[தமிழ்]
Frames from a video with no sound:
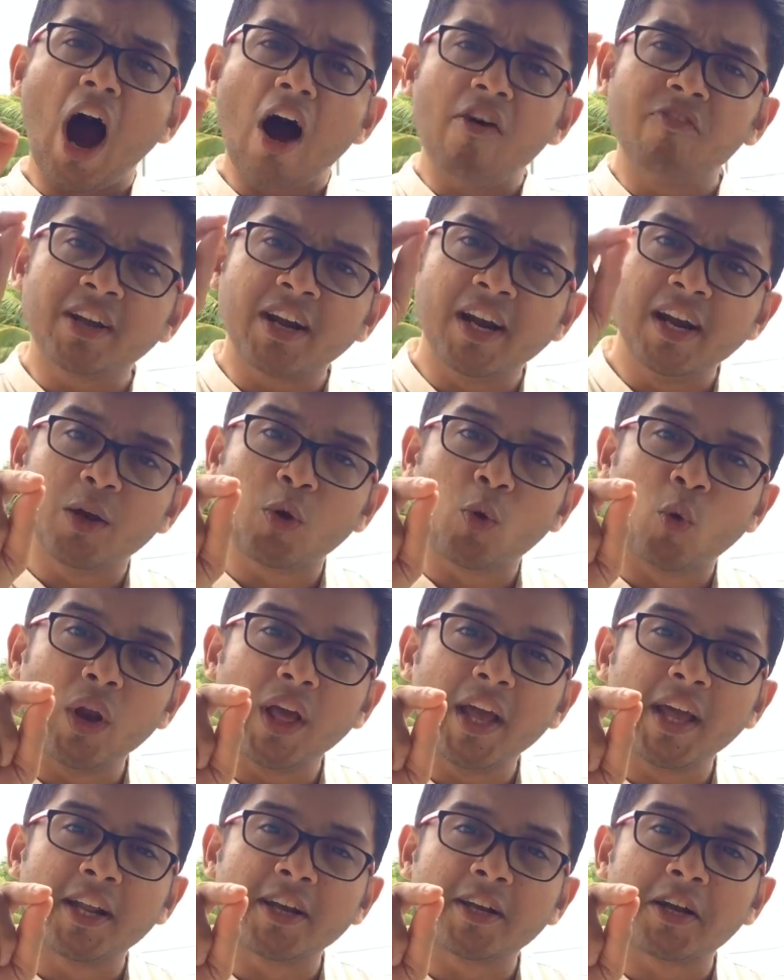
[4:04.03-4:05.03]

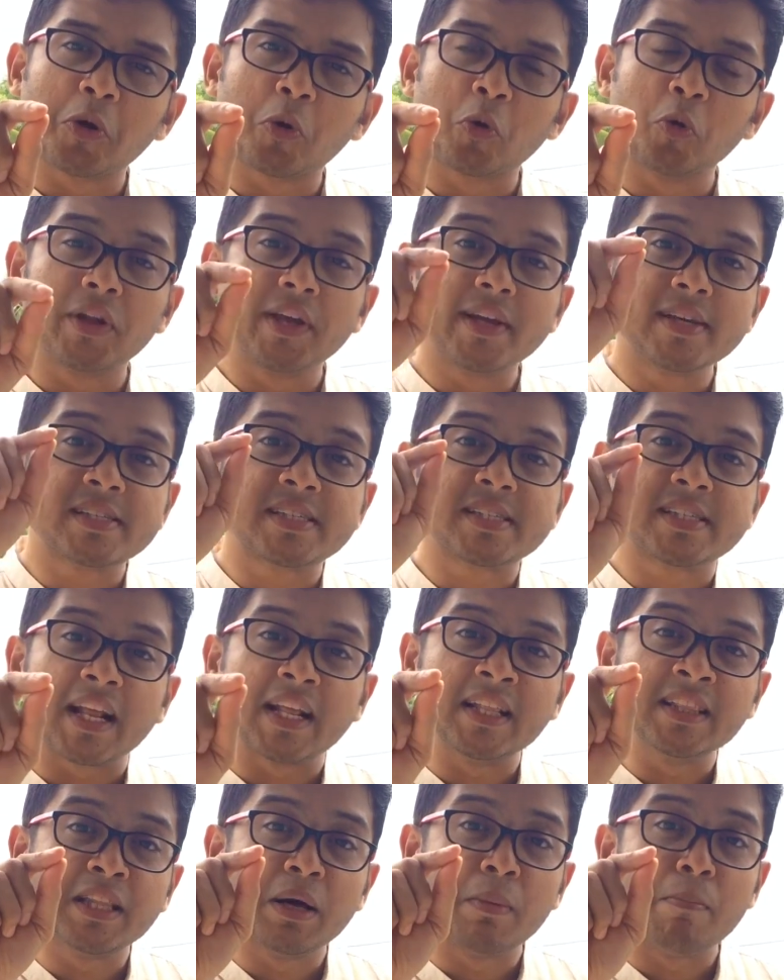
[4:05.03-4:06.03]
அவர்களுக்குள்ளே இருக்கக்கூடிய
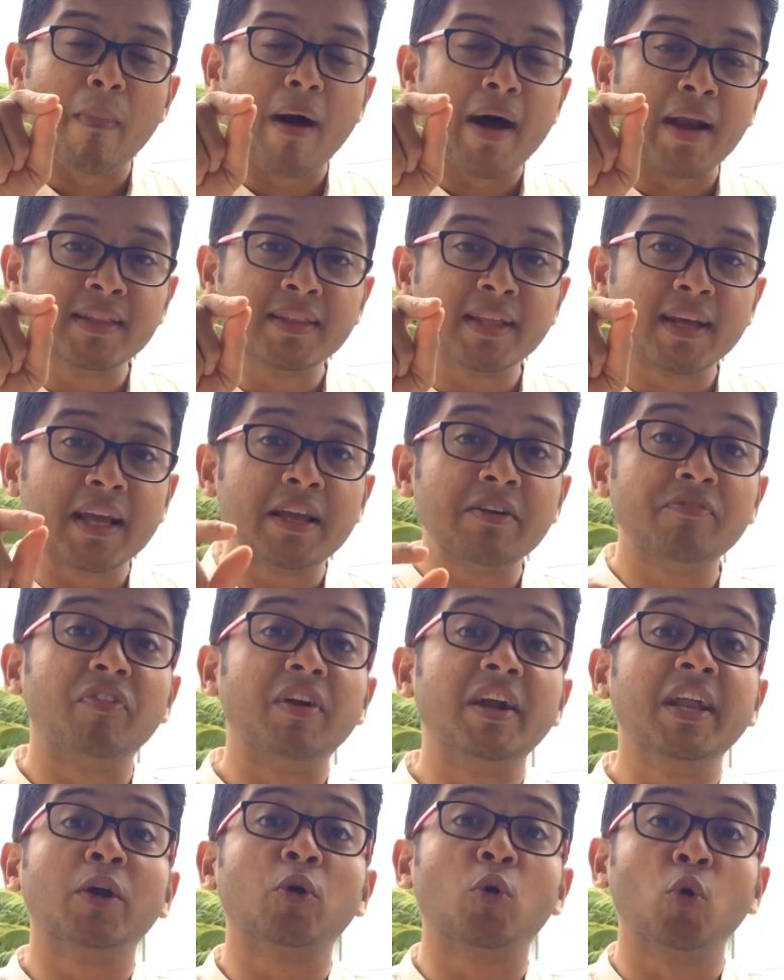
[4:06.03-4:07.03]
சிறந்த மனிதரை
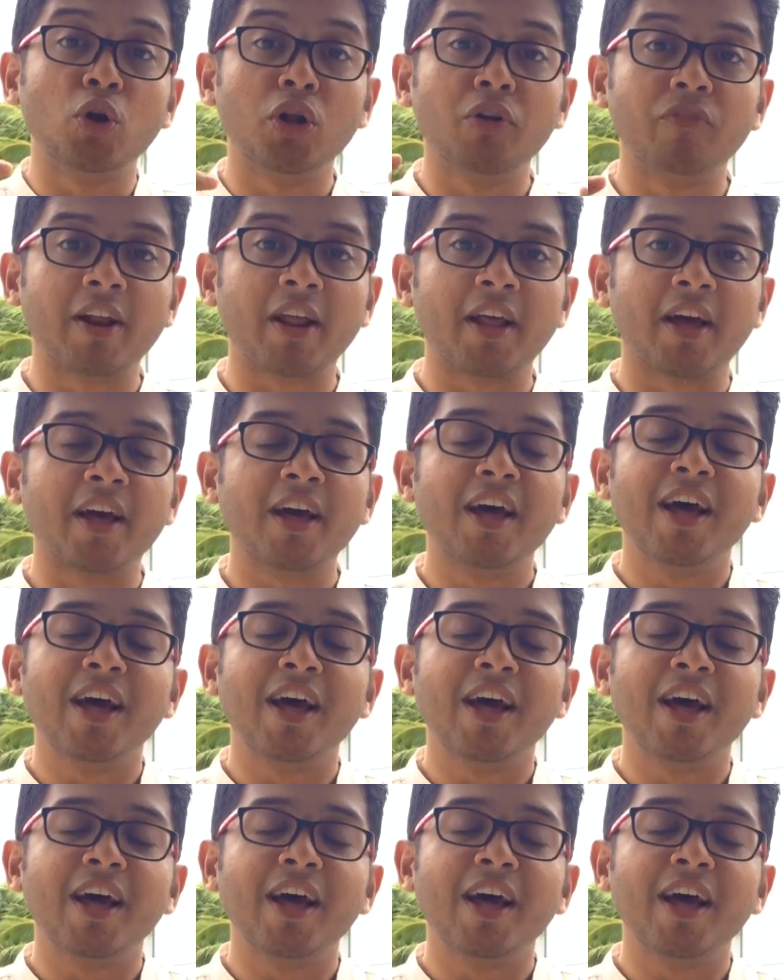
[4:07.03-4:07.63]
வெளிக்கொண்டு வர